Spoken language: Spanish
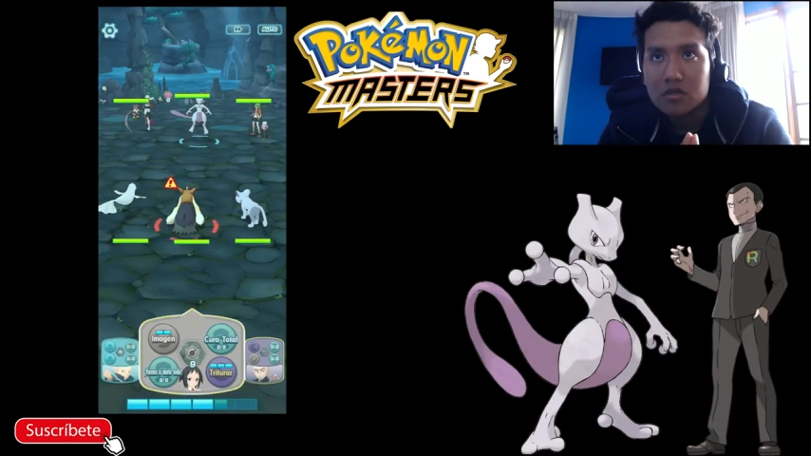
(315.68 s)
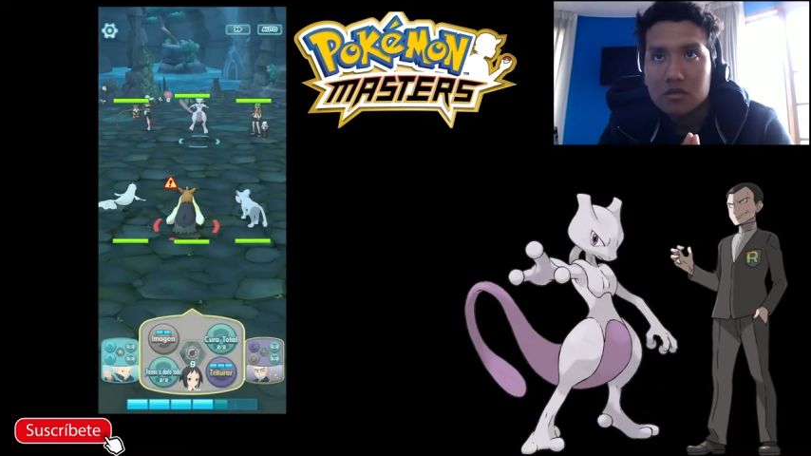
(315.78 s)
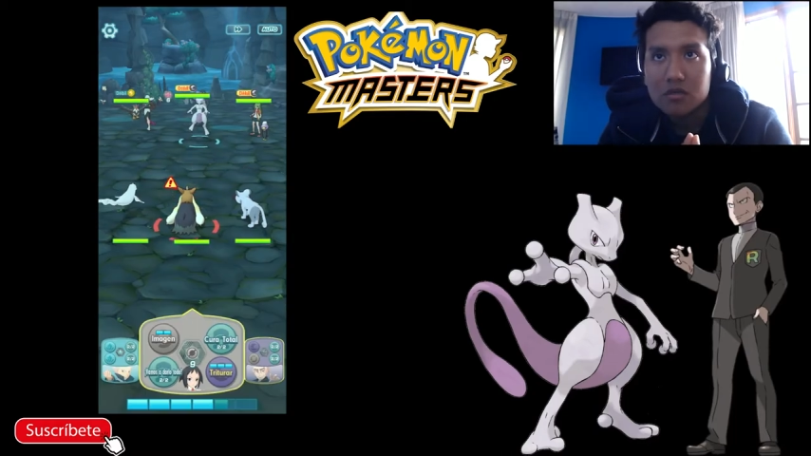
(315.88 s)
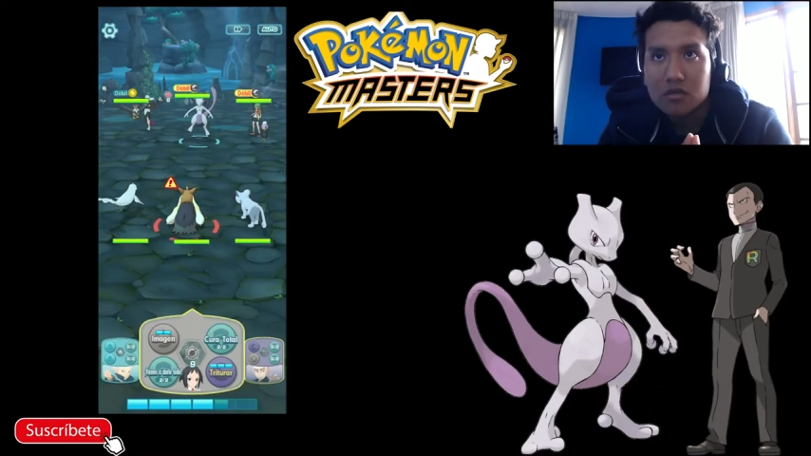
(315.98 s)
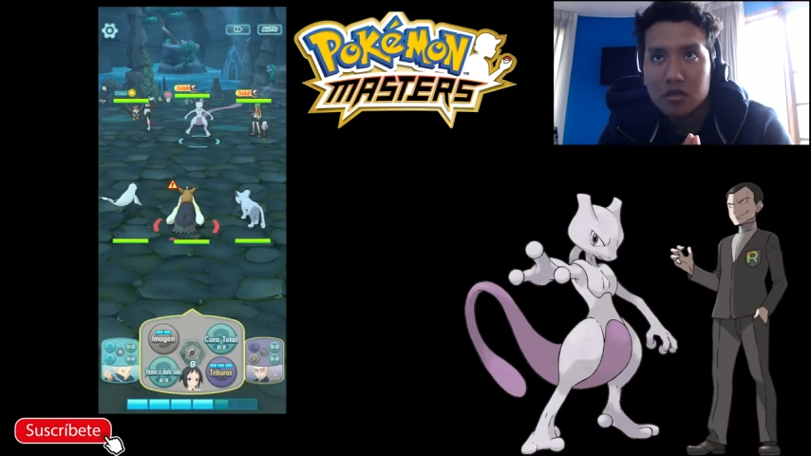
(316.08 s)

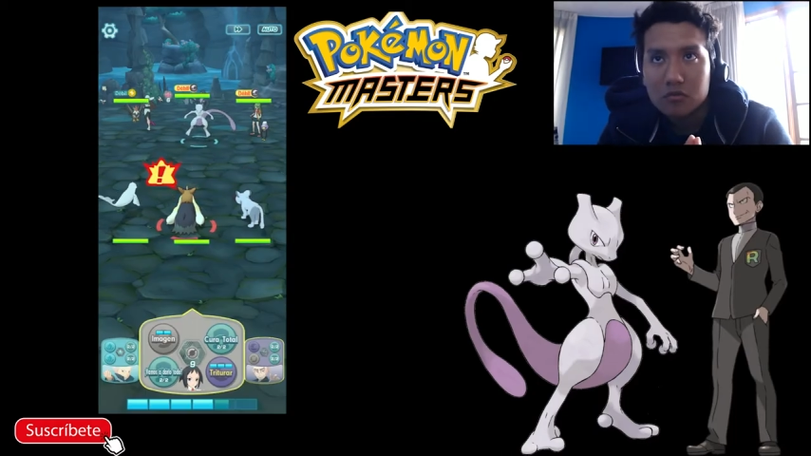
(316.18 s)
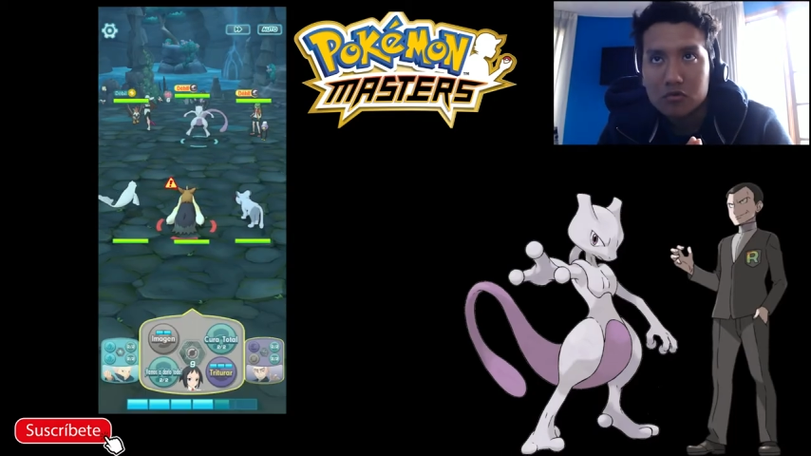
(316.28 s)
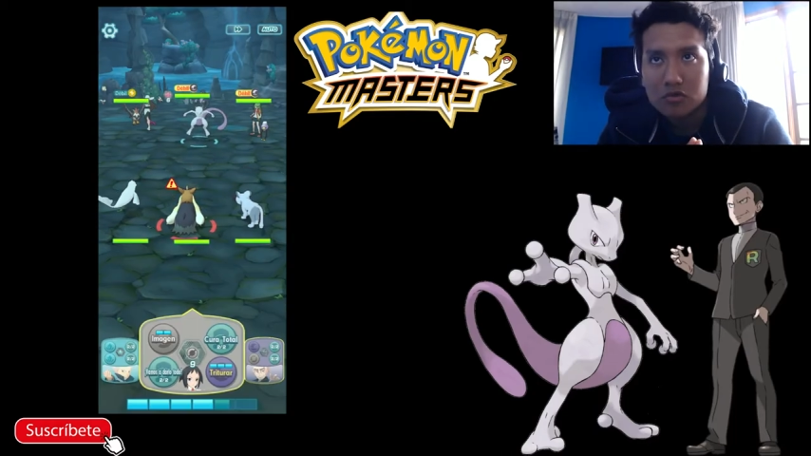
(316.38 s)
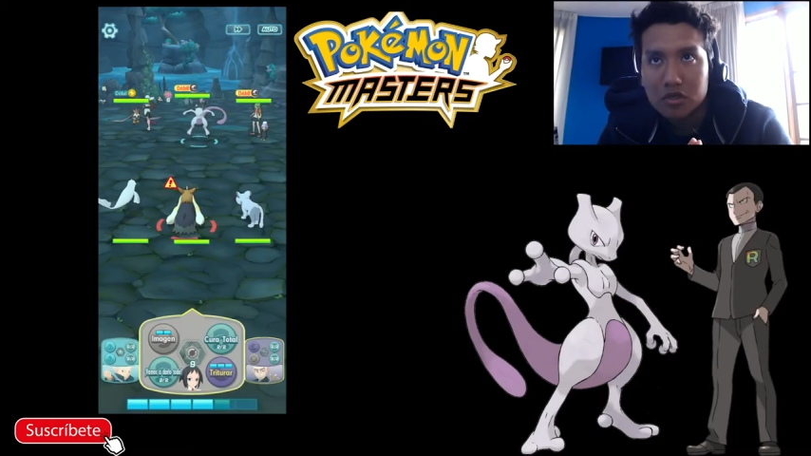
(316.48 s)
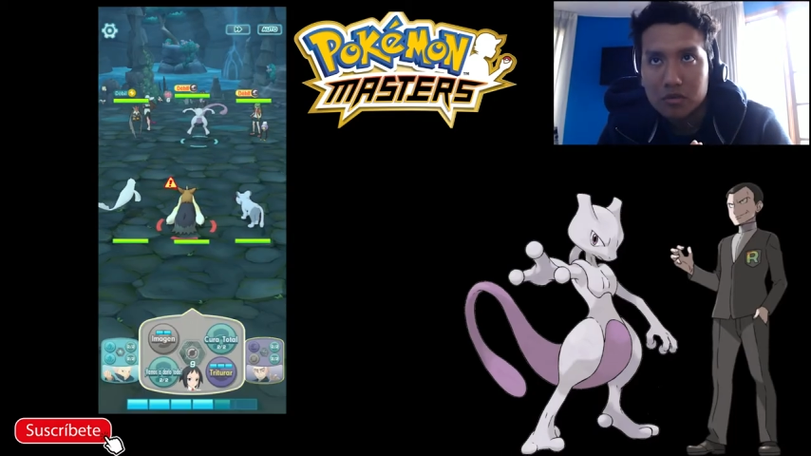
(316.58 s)

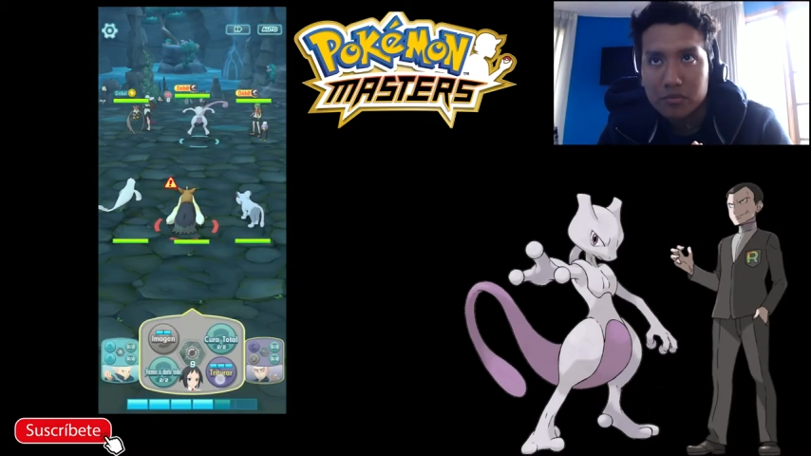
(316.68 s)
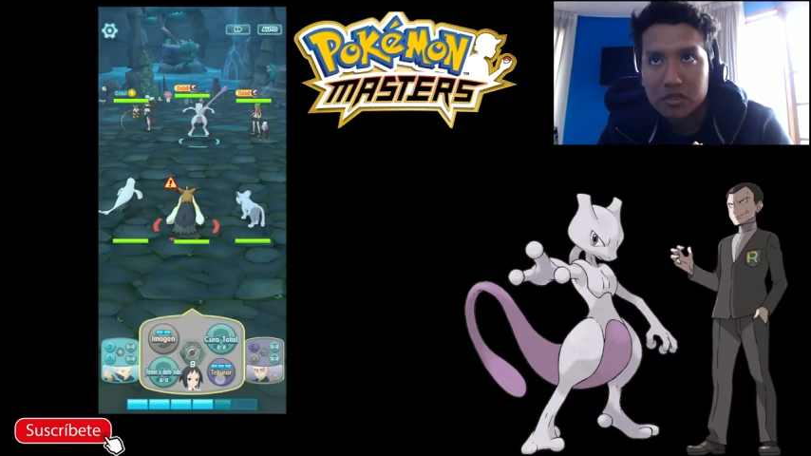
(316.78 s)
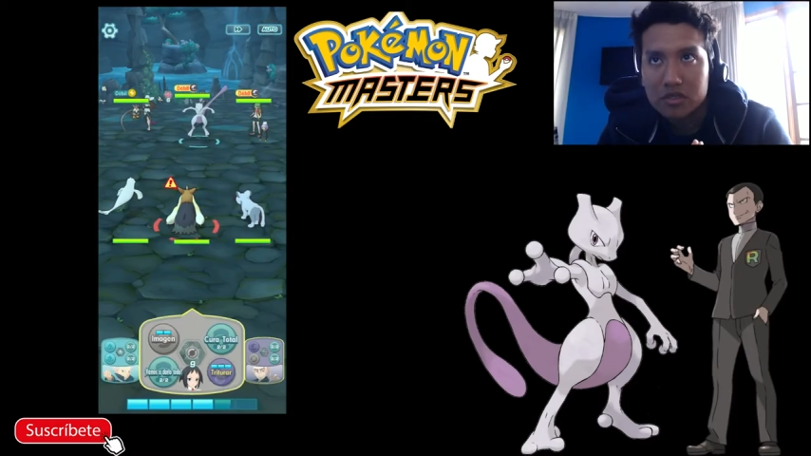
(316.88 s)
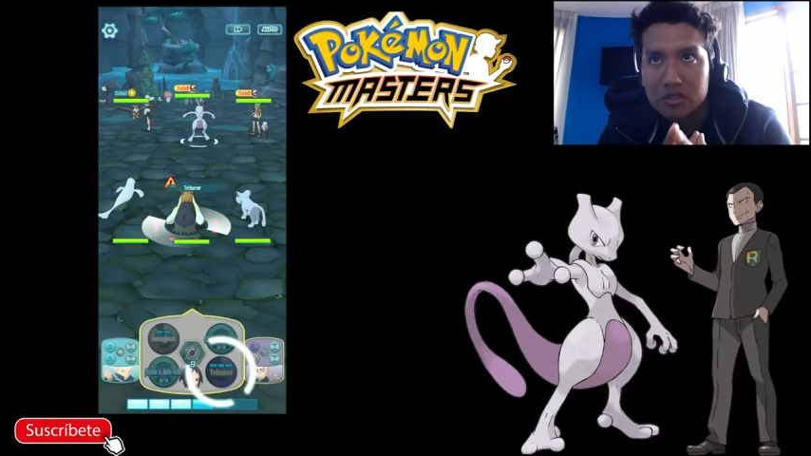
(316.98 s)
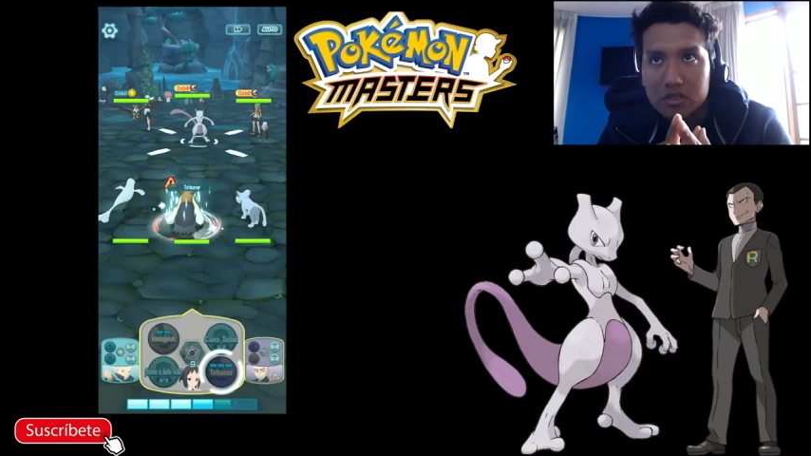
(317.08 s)
tenemos a
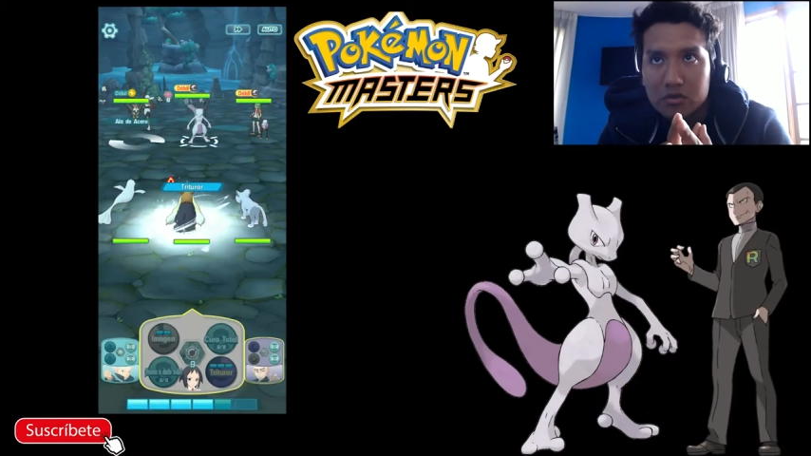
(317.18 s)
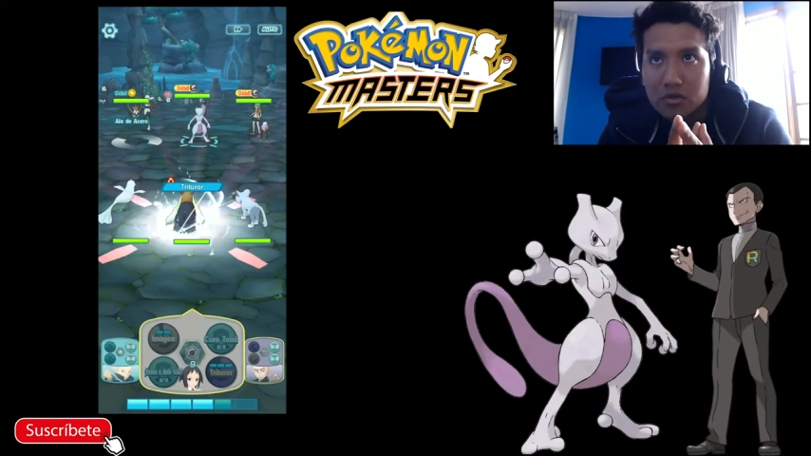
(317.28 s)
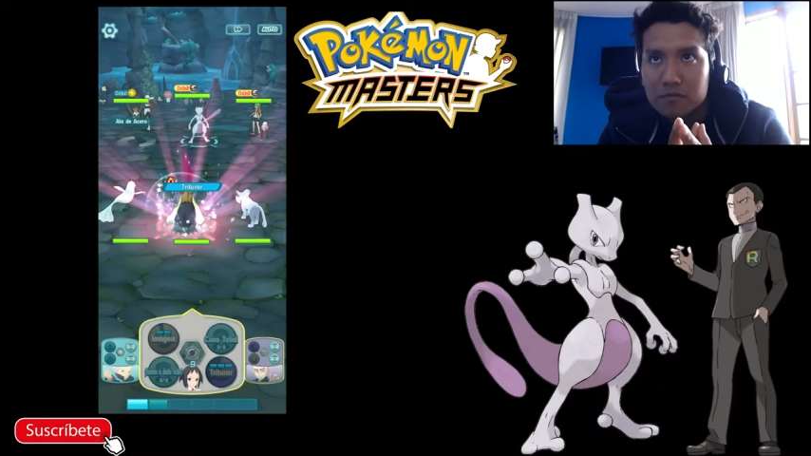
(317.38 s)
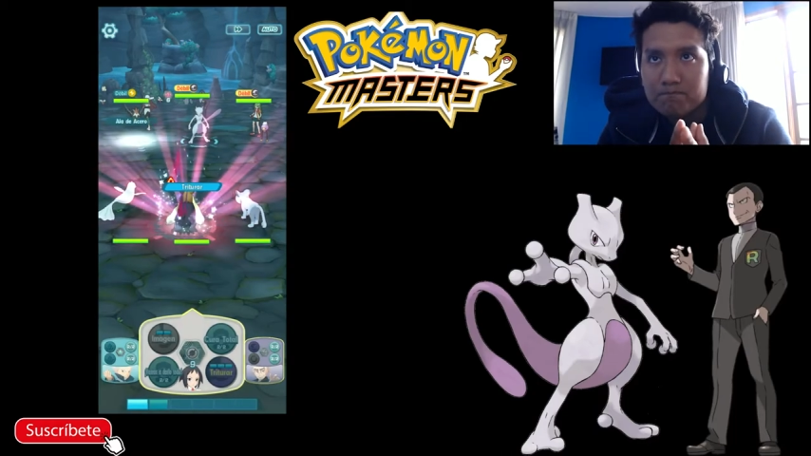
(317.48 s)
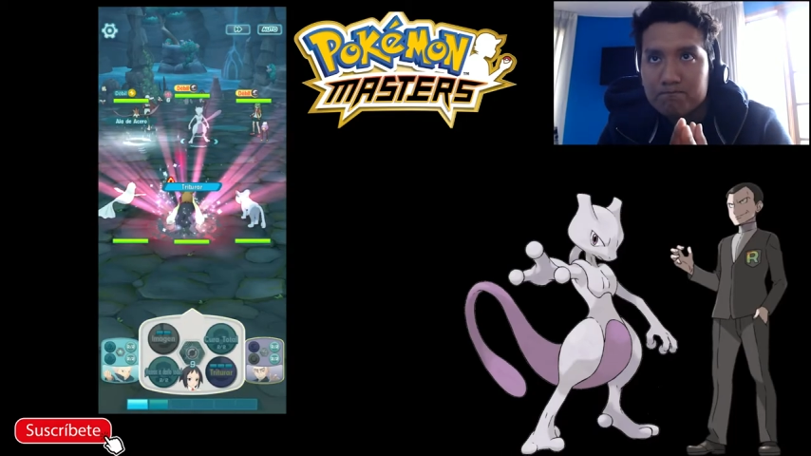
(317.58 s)
Persian Alola